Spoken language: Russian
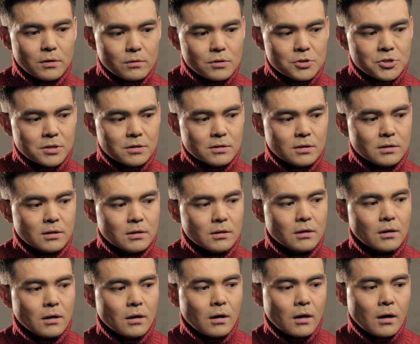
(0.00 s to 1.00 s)
В первую очередь
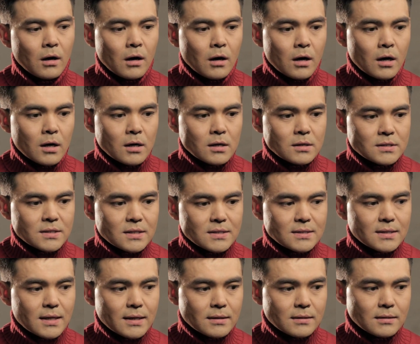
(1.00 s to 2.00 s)
надо а,
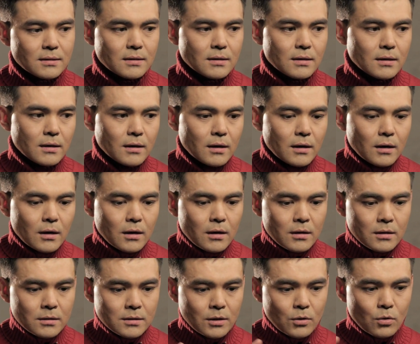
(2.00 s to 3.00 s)
создать
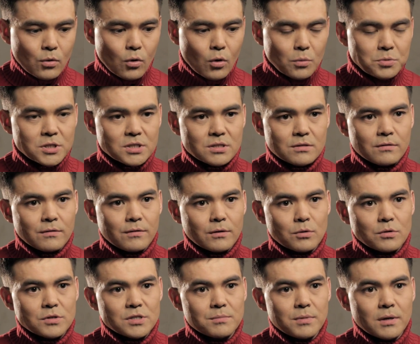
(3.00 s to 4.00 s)
э, такое общество
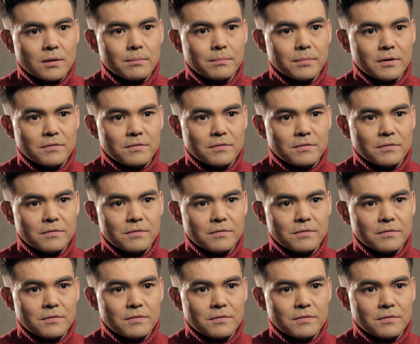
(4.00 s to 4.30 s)
вокруг себя,